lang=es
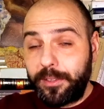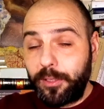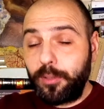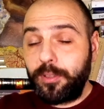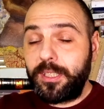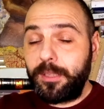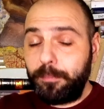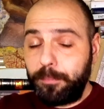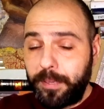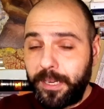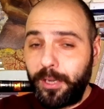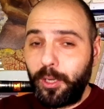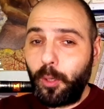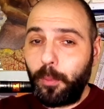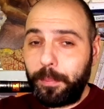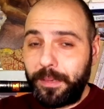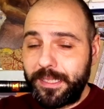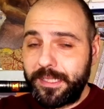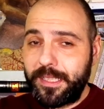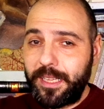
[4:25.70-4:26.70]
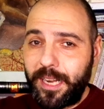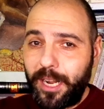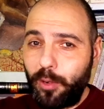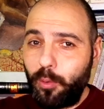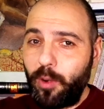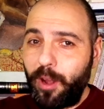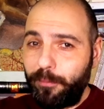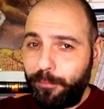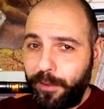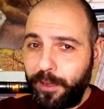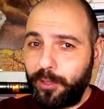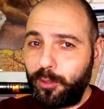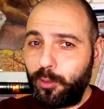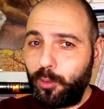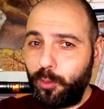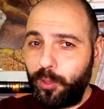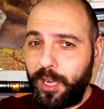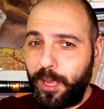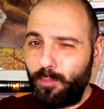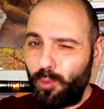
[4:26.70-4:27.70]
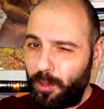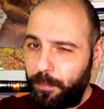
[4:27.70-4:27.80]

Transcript: o temprano pasarán una factura muy